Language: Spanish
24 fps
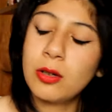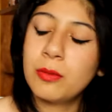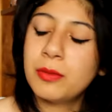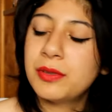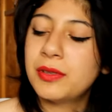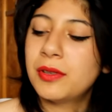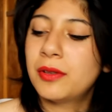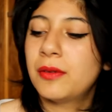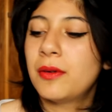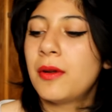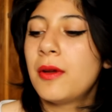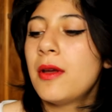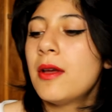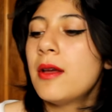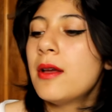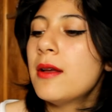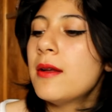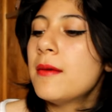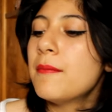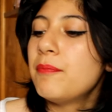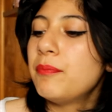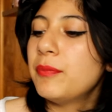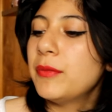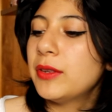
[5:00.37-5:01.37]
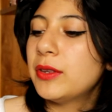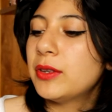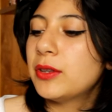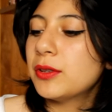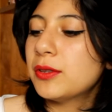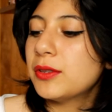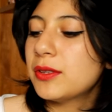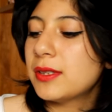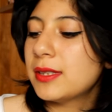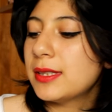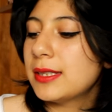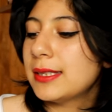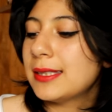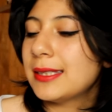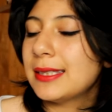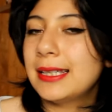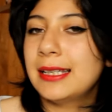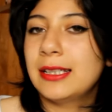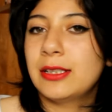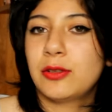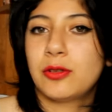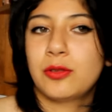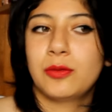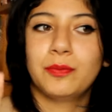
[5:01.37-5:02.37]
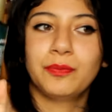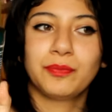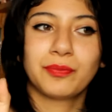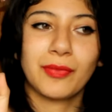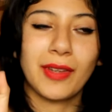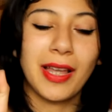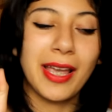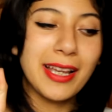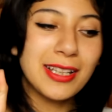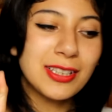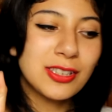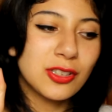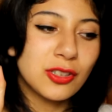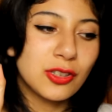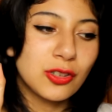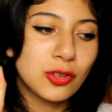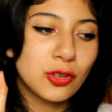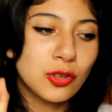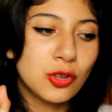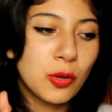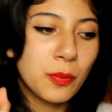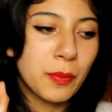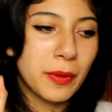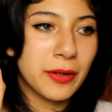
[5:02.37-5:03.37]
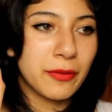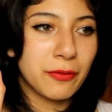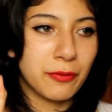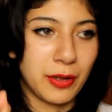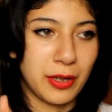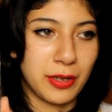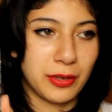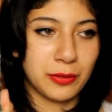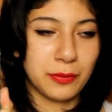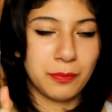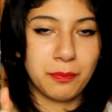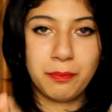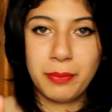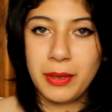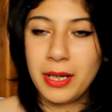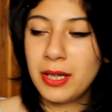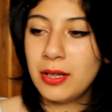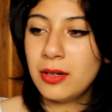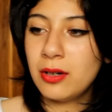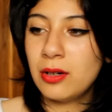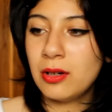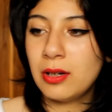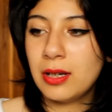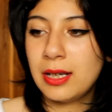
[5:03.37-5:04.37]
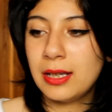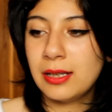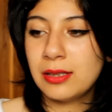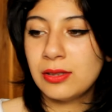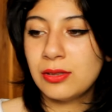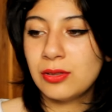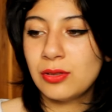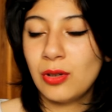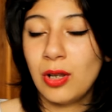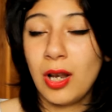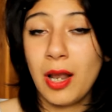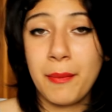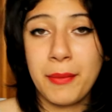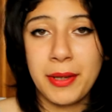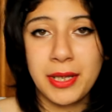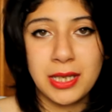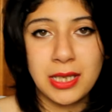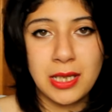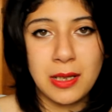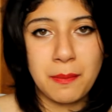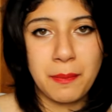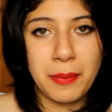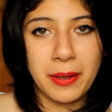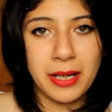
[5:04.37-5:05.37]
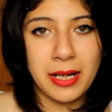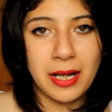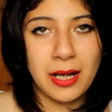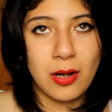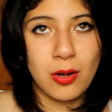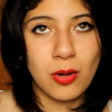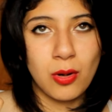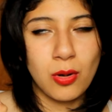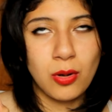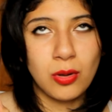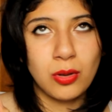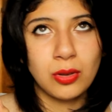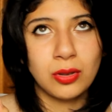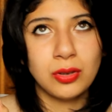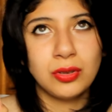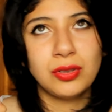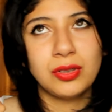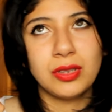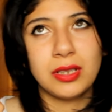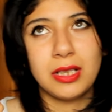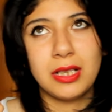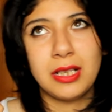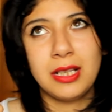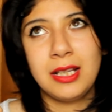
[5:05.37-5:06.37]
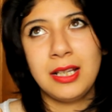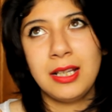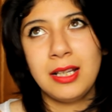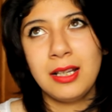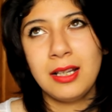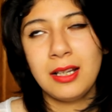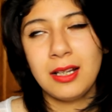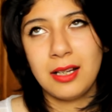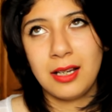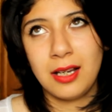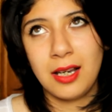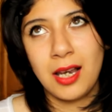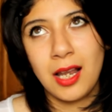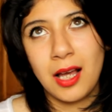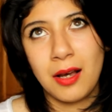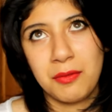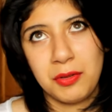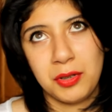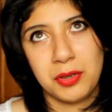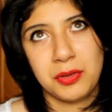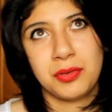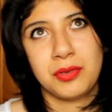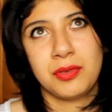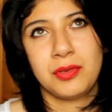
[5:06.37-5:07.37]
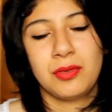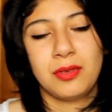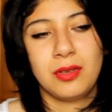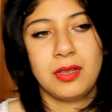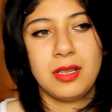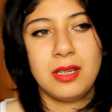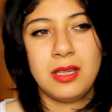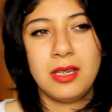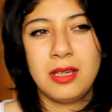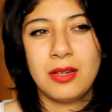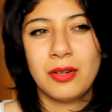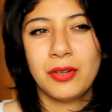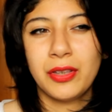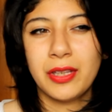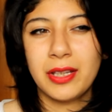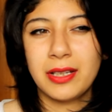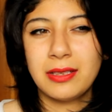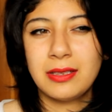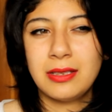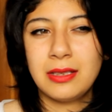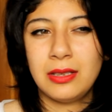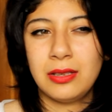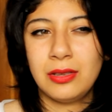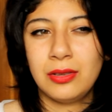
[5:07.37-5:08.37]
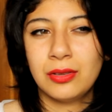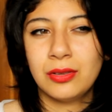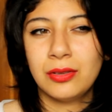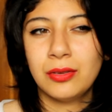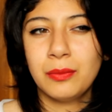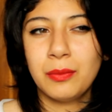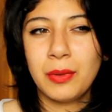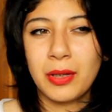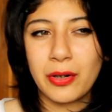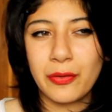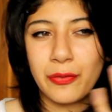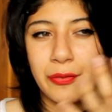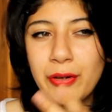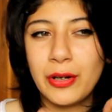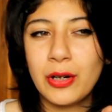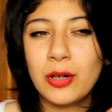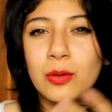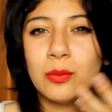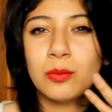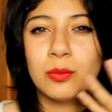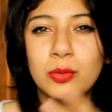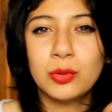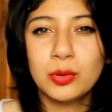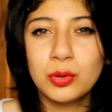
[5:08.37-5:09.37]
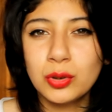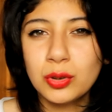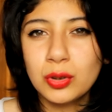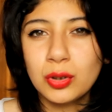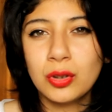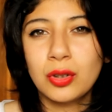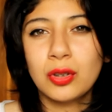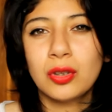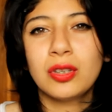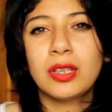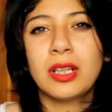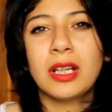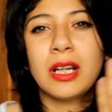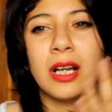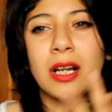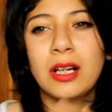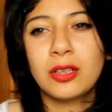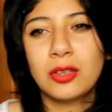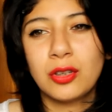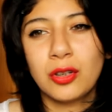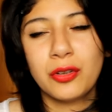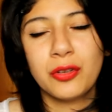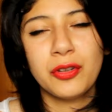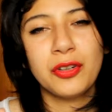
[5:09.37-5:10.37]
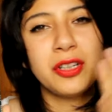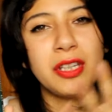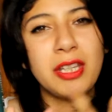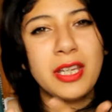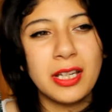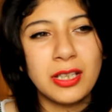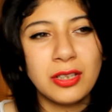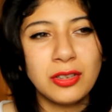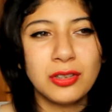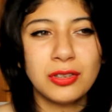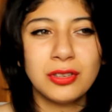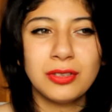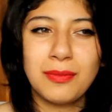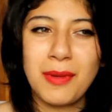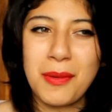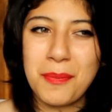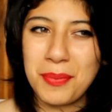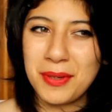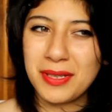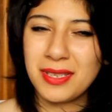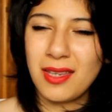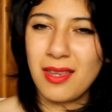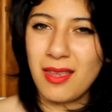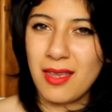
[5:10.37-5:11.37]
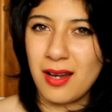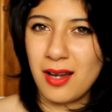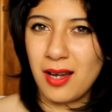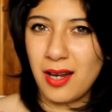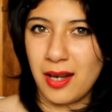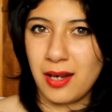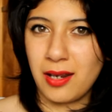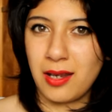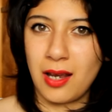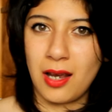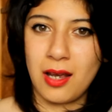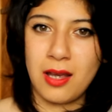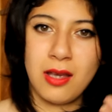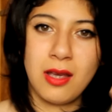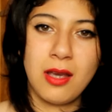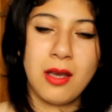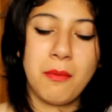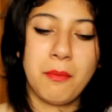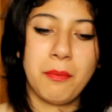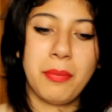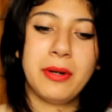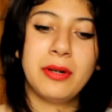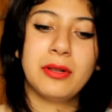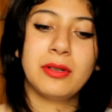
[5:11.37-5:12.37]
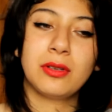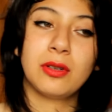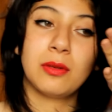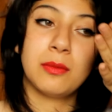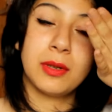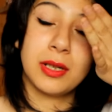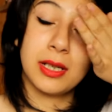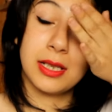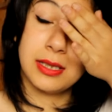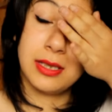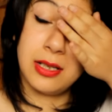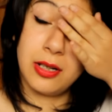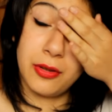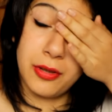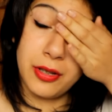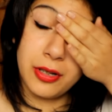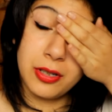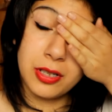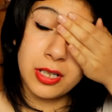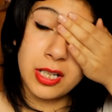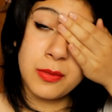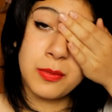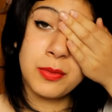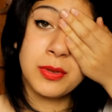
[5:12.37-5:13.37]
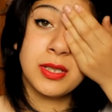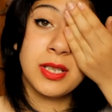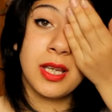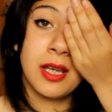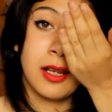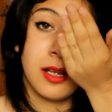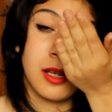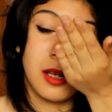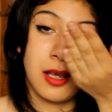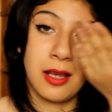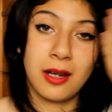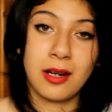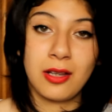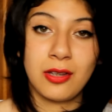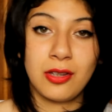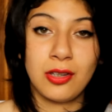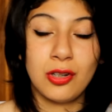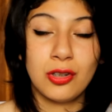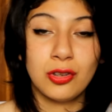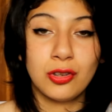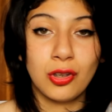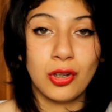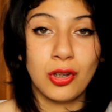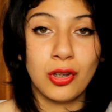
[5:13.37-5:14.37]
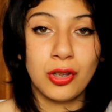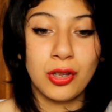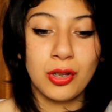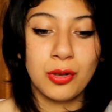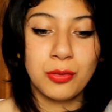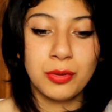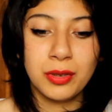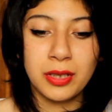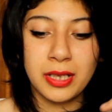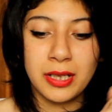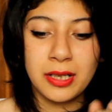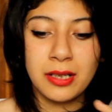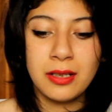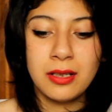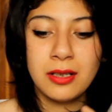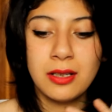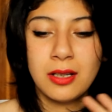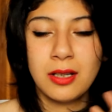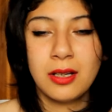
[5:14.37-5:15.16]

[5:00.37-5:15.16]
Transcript: comisión. Entonces, eso. Es súper bueno, pero es solamente para ojos y labios. Y onda, si yo me refiego mucho con el algodón y esto, me empieza a dar alergia. Pero como que si lo dejo reposar y retiro todo de una,